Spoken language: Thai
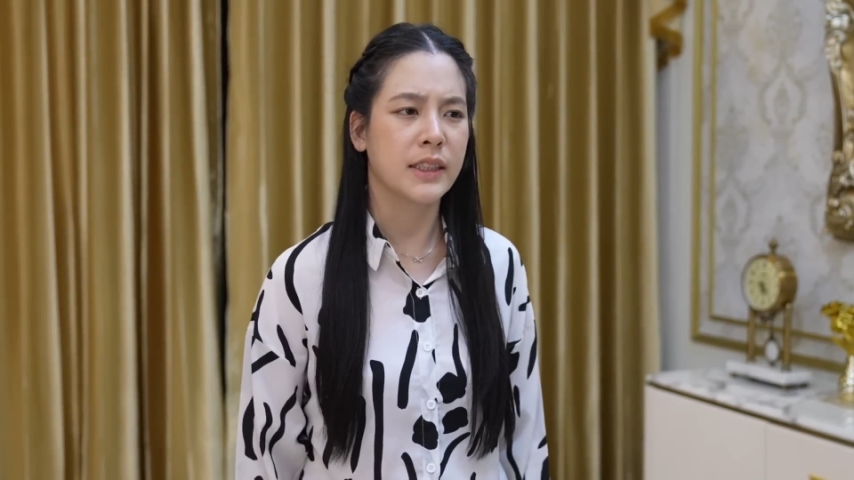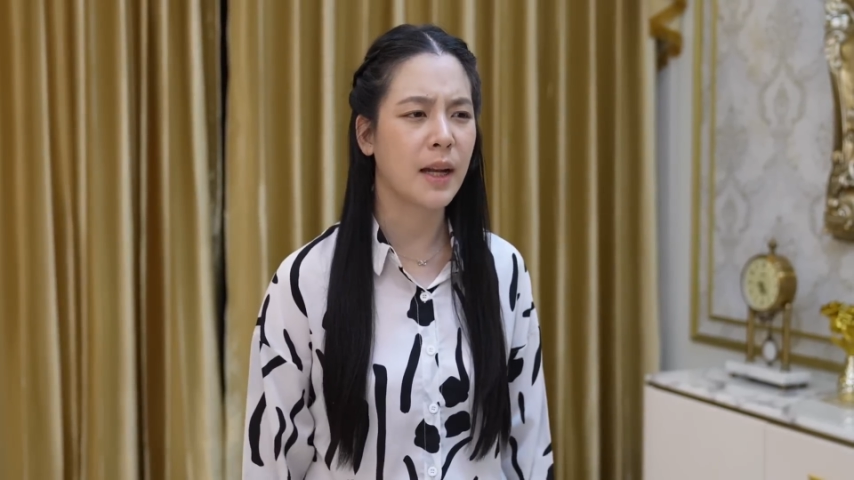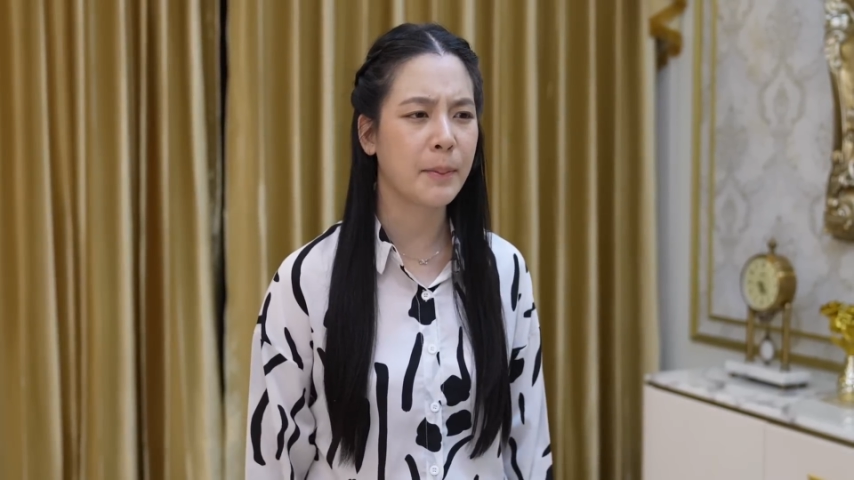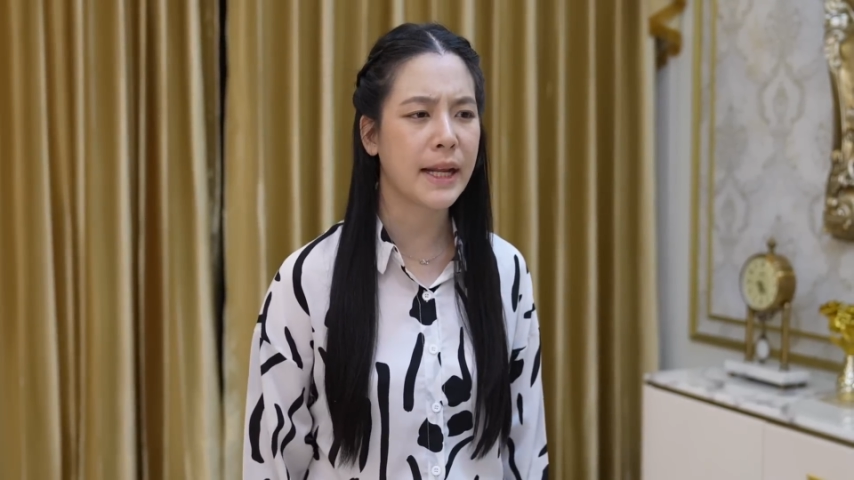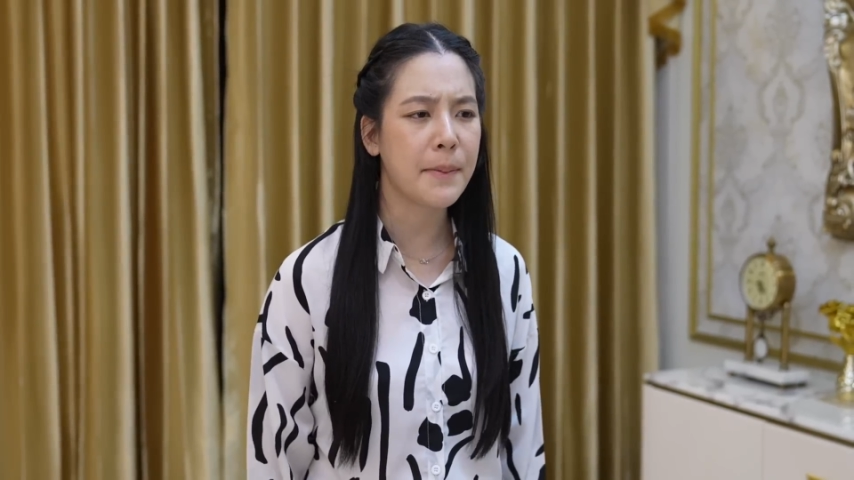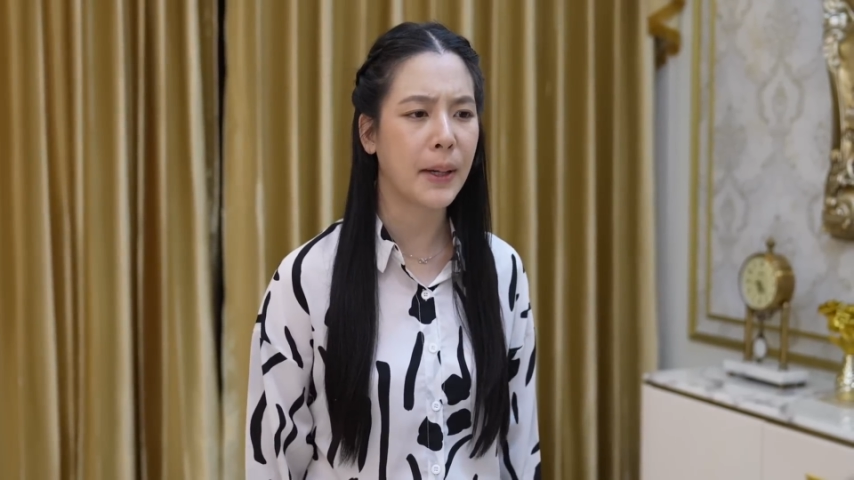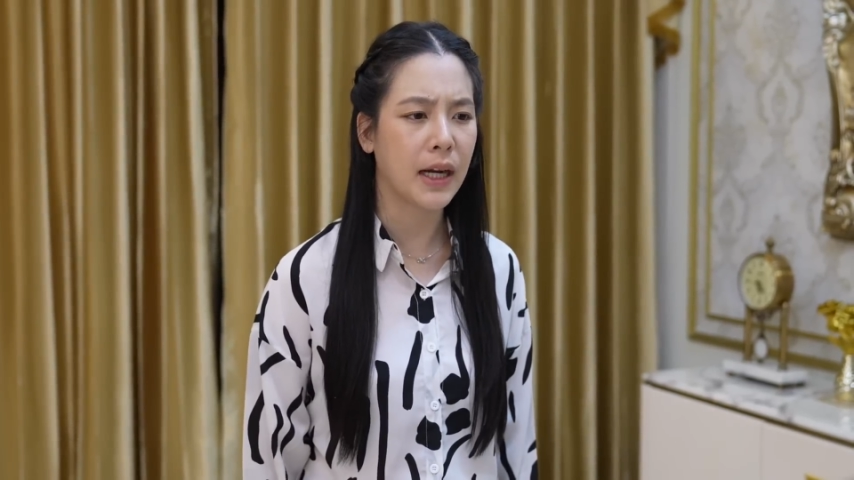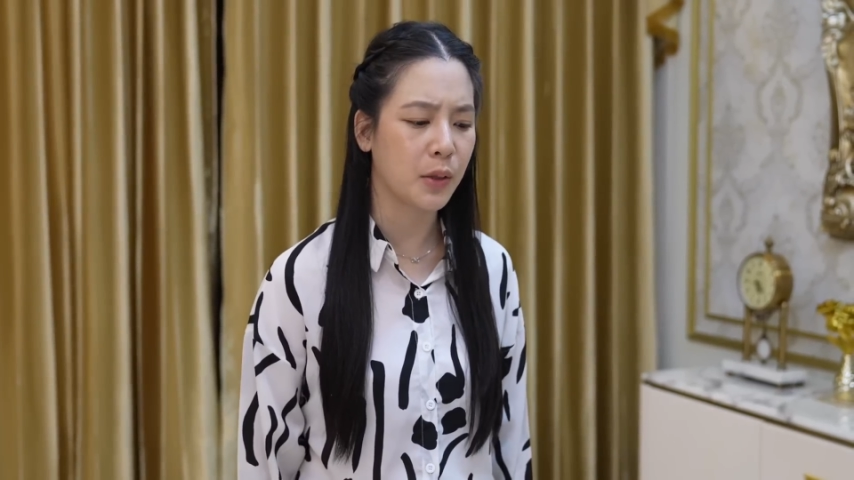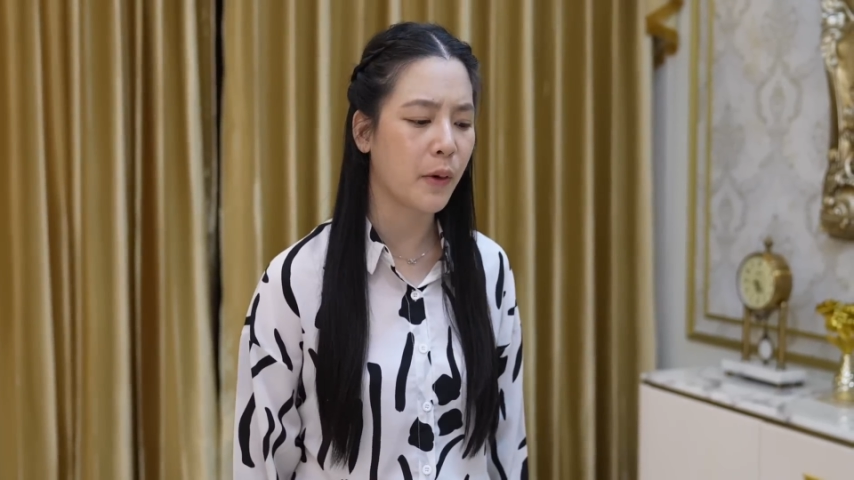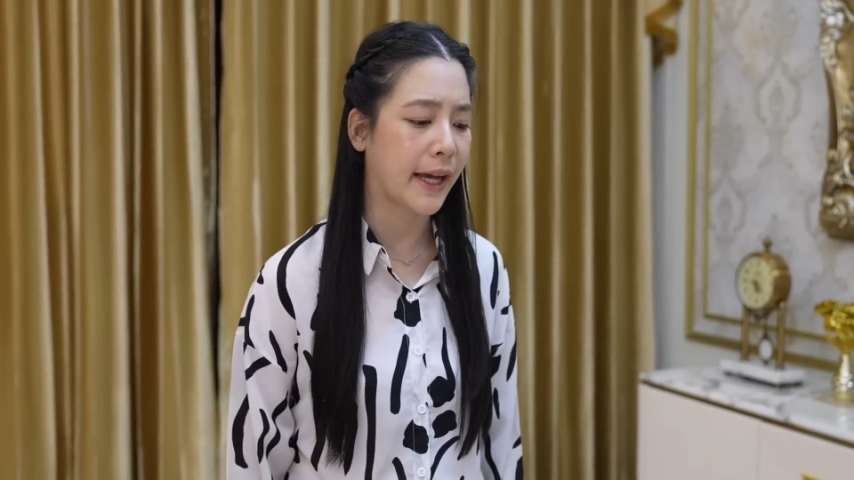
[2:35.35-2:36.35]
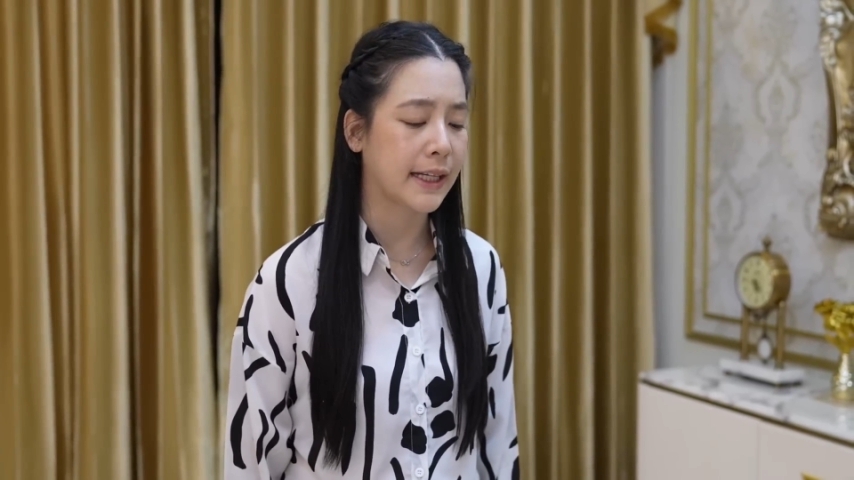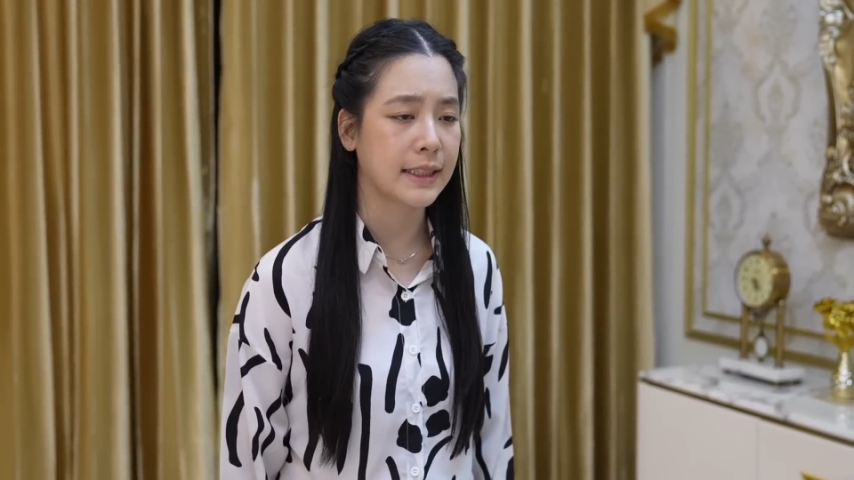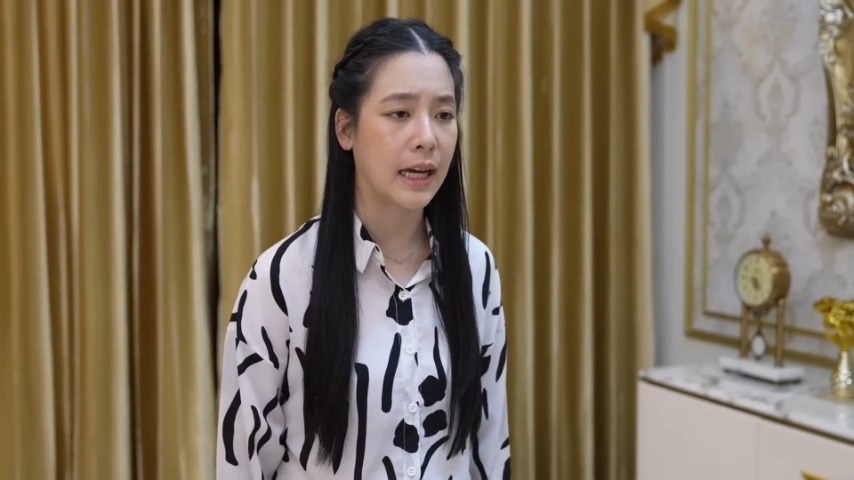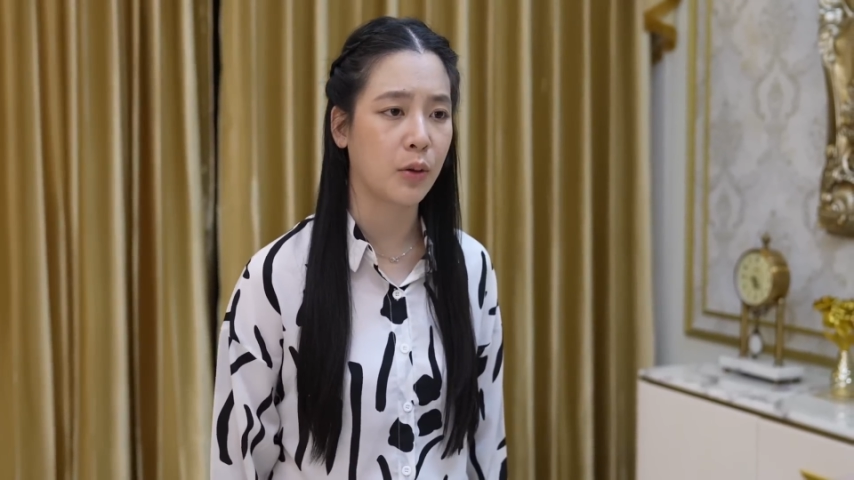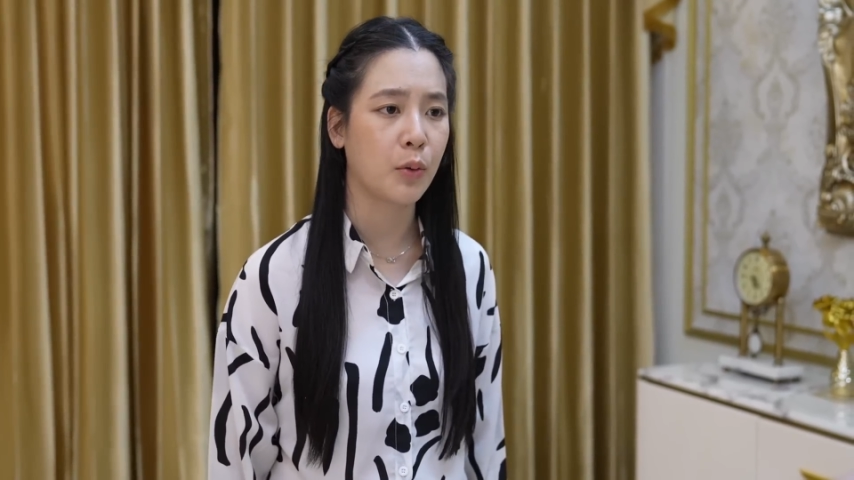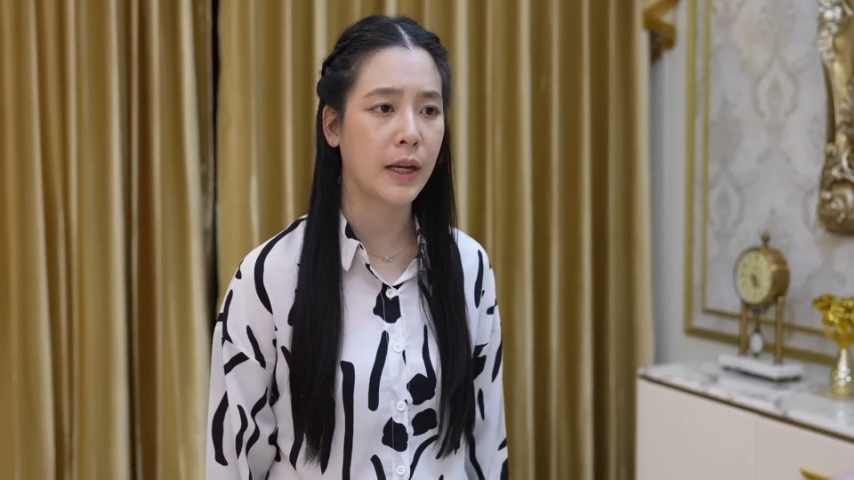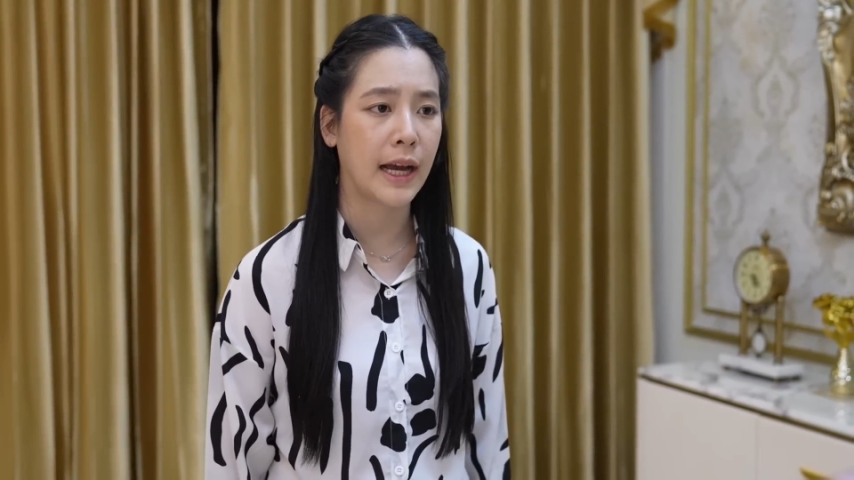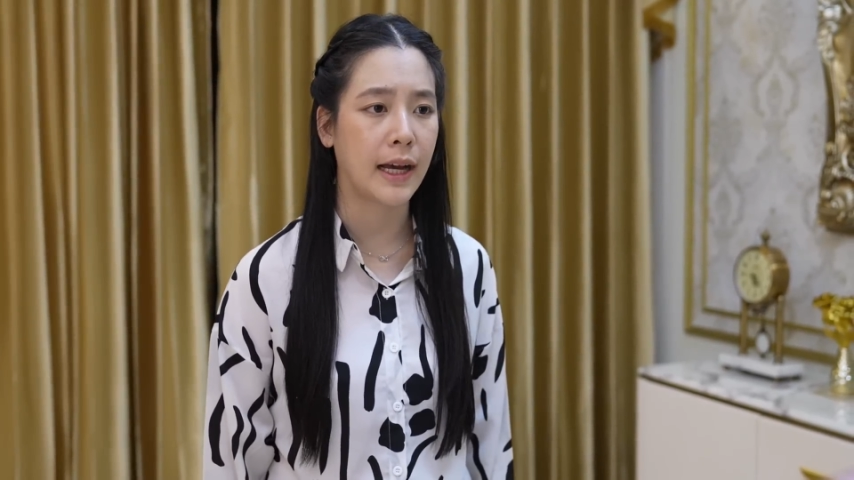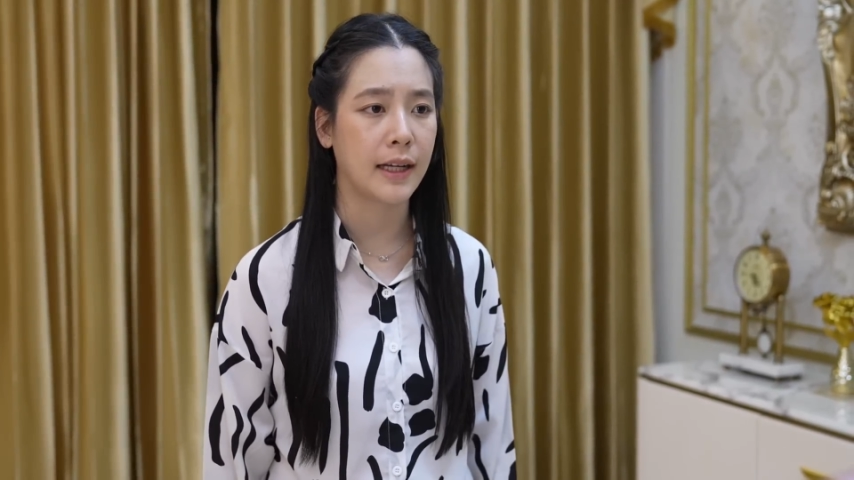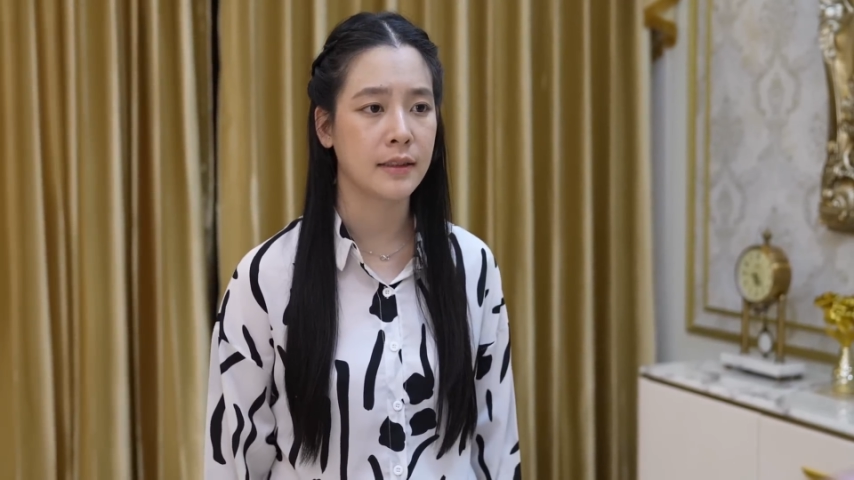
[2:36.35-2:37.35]
ฉันไม่ได้เปิดดูเอกสารของคุณ
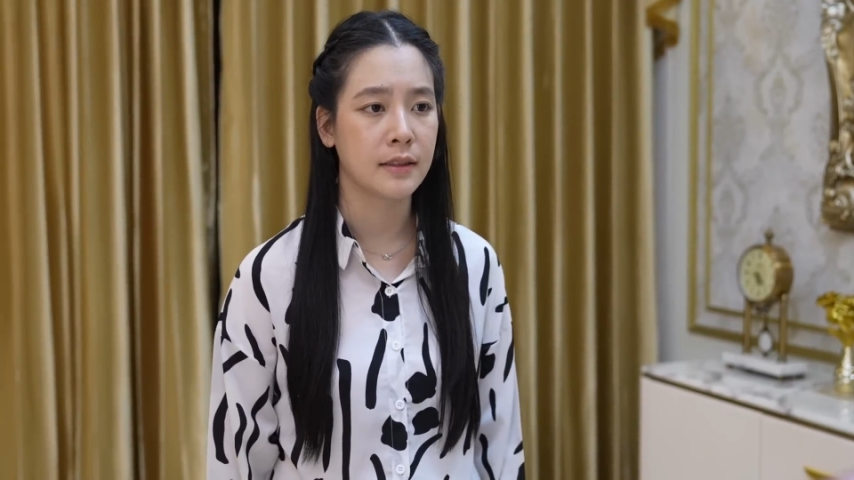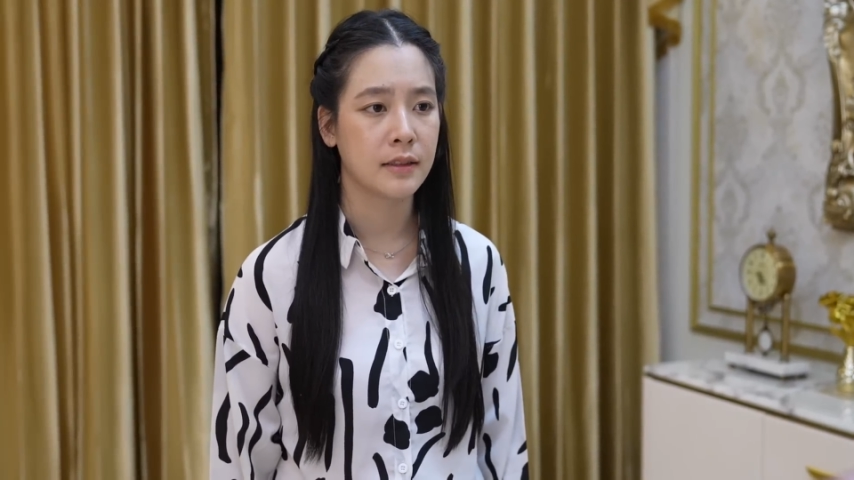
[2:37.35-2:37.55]
นะคะ